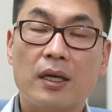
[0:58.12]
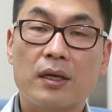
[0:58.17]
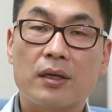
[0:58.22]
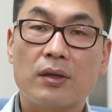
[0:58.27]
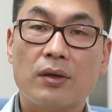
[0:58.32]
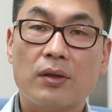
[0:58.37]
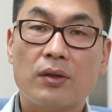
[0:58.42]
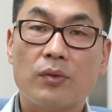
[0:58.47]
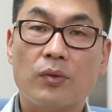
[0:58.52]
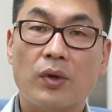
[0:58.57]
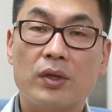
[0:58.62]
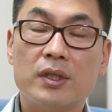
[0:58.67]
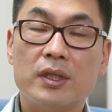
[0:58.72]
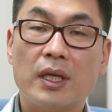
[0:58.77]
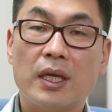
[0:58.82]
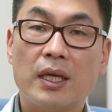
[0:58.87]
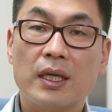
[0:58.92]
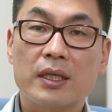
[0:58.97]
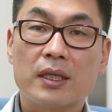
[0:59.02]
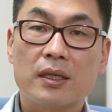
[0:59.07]
그런
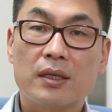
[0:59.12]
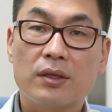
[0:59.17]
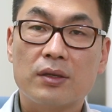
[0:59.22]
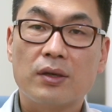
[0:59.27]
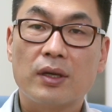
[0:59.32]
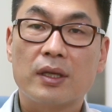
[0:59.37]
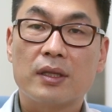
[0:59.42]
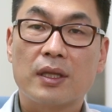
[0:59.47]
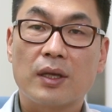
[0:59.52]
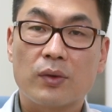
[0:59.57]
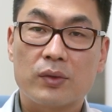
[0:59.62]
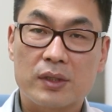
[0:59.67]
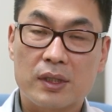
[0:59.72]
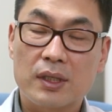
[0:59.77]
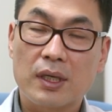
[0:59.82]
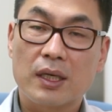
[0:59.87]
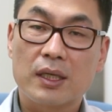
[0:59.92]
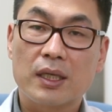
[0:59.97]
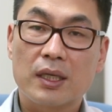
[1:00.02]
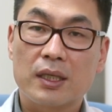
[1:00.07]
원인에 기여했다고
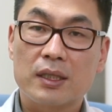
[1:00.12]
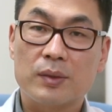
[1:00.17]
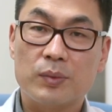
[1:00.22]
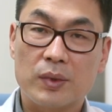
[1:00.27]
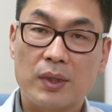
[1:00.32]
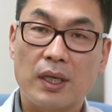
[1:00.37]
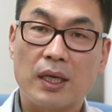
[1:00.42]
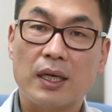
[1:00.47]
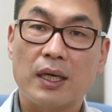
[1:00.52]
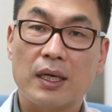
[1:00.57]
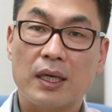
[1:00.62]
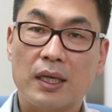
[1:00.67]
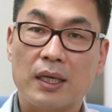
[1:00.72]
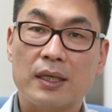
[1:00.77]
생각이 됩니다